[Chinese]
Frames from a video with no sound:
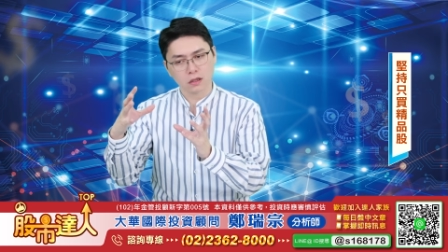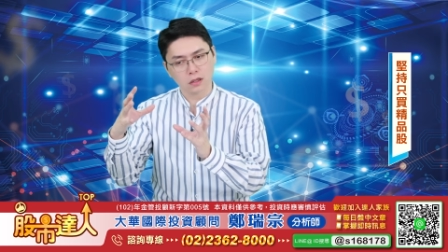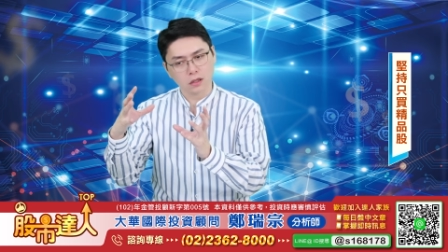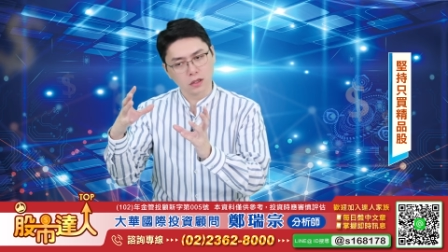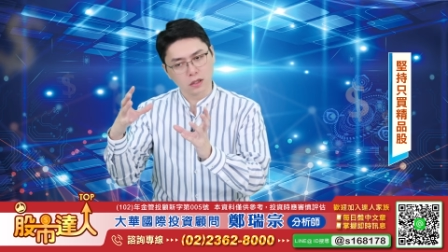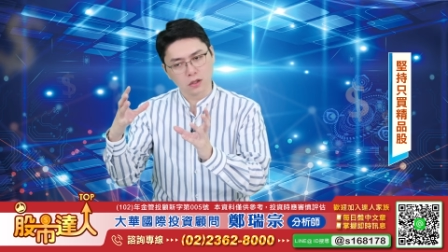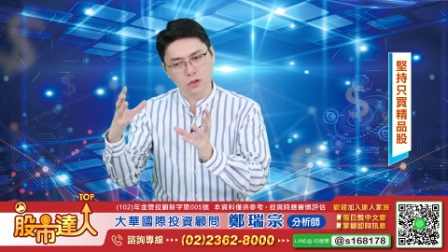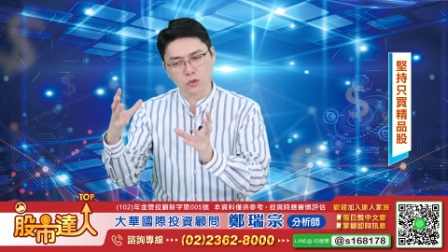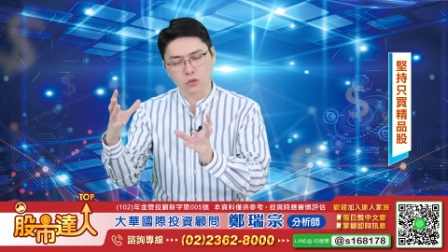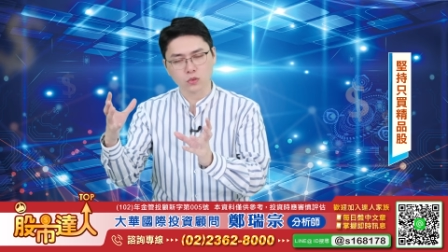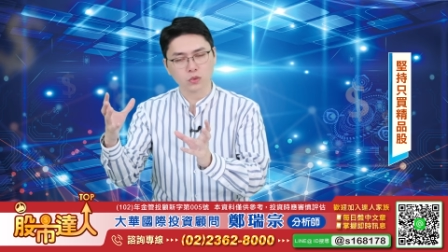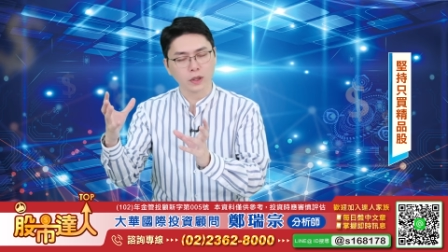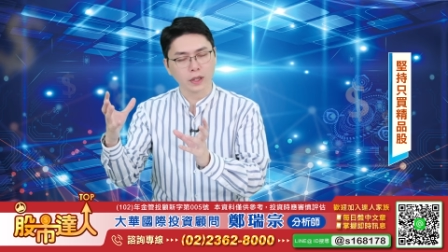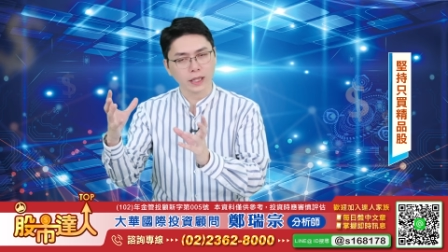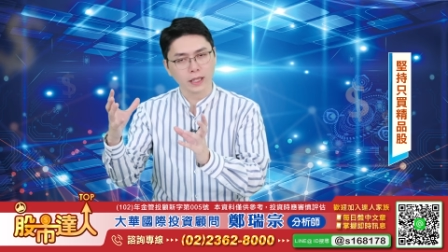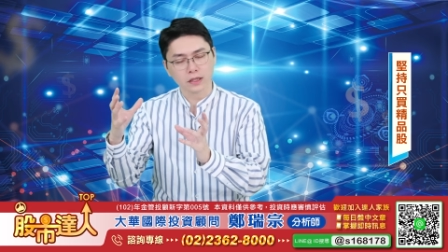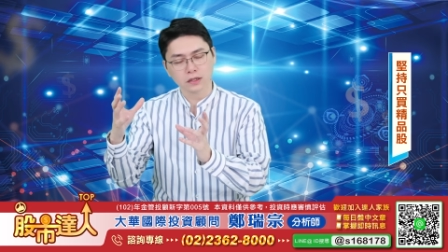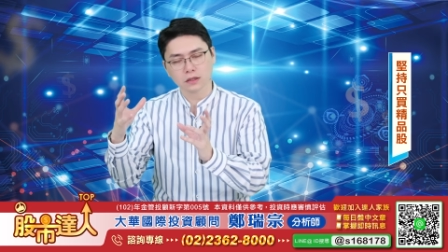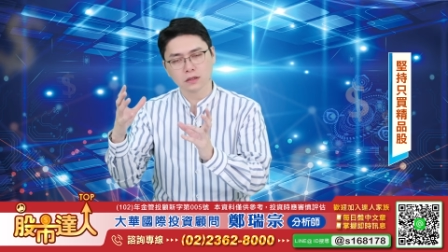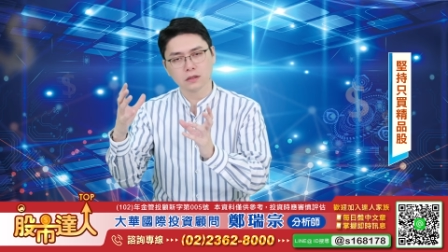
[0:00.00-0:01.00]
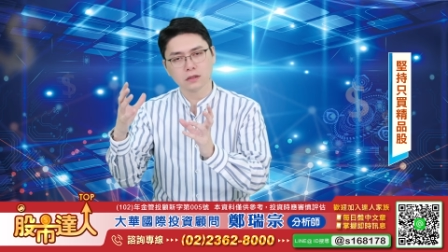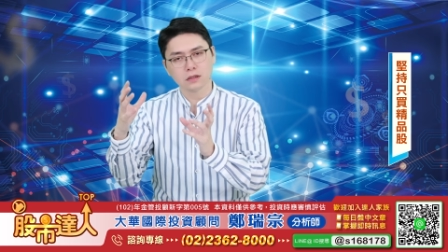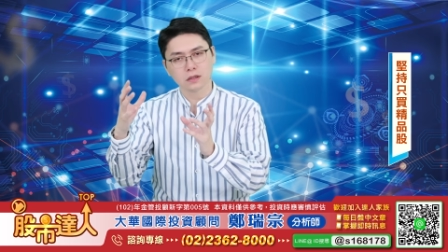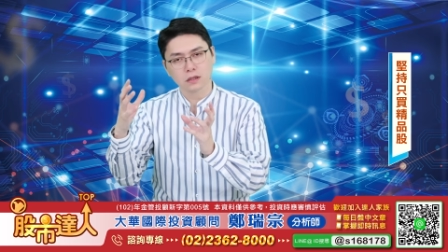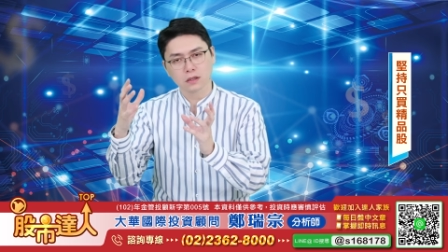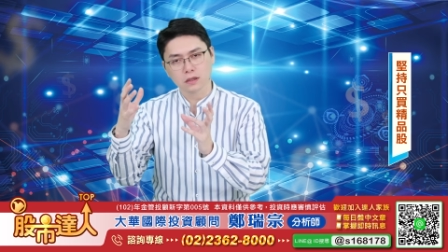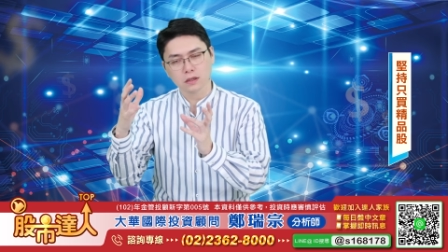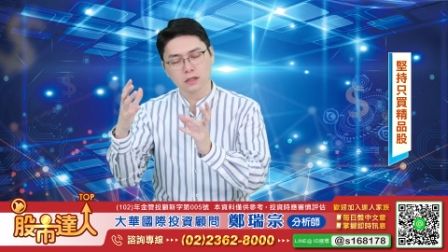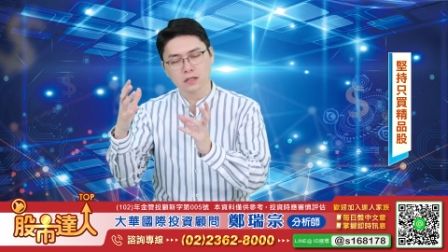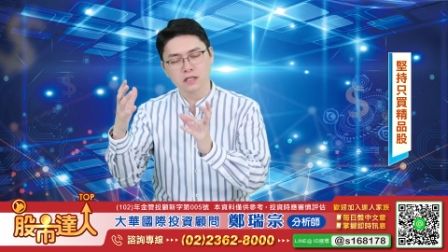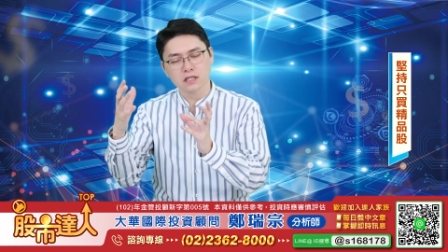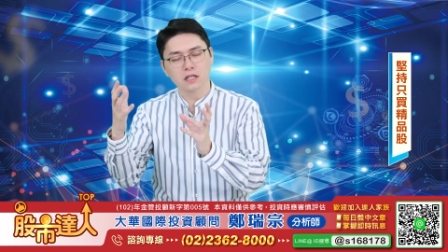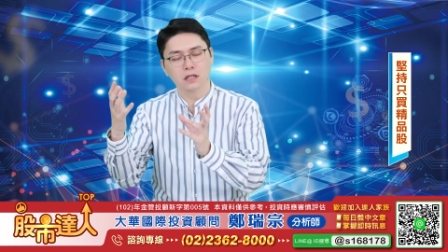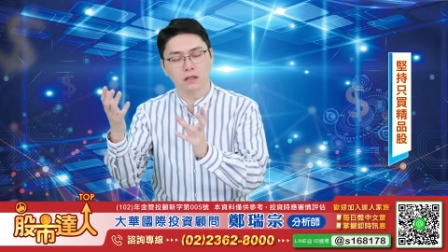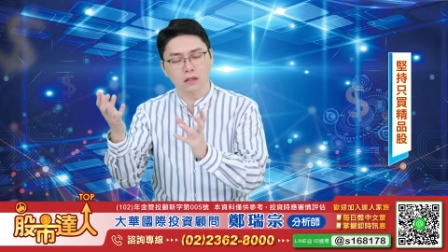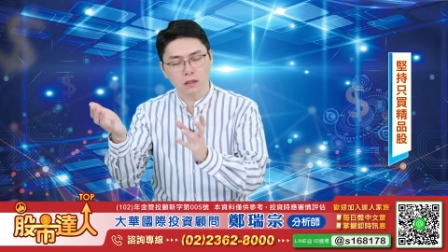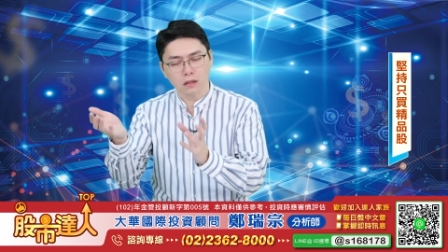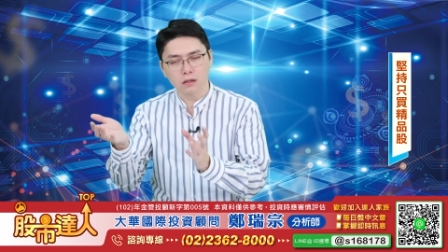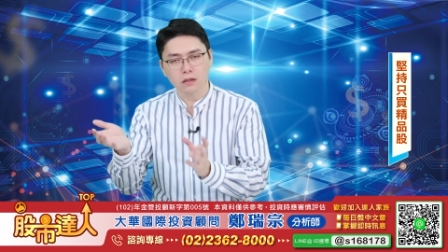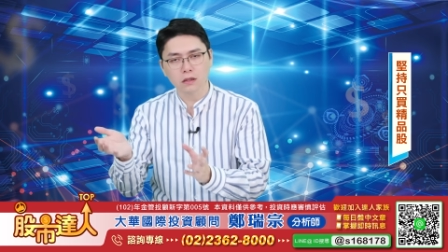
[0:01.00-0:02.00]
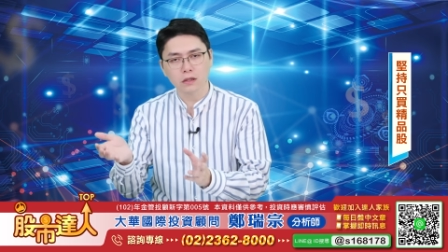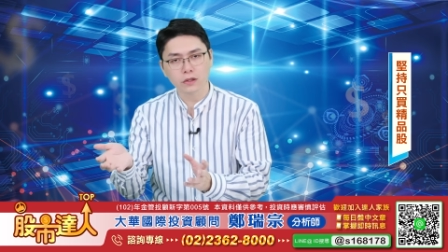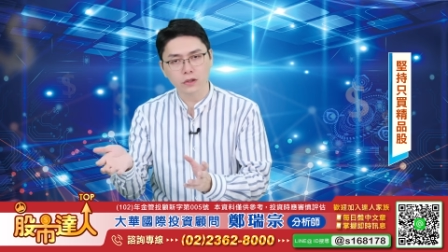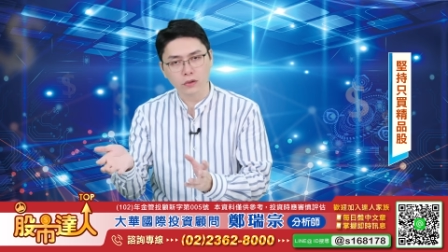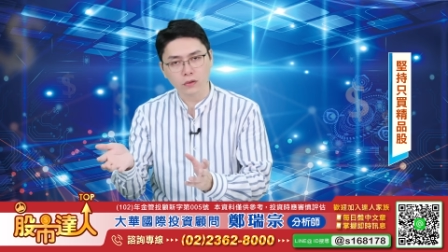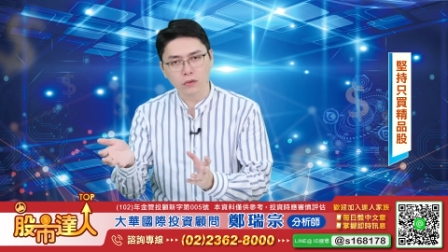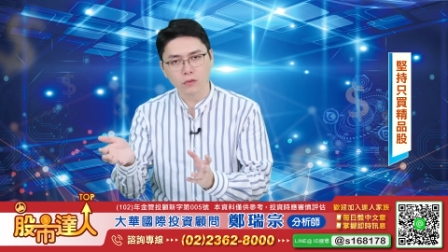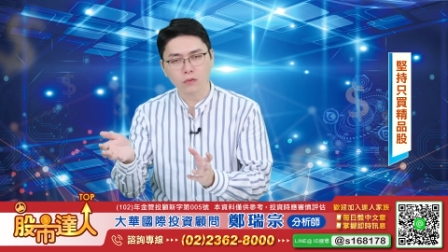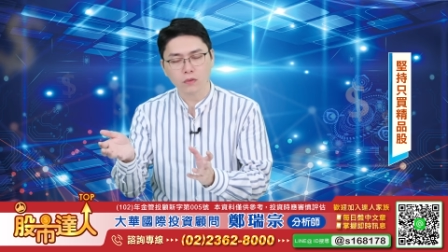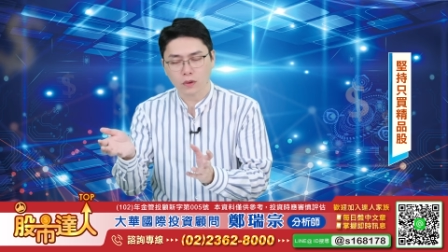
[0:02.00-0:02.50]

二五 还是 零点二六，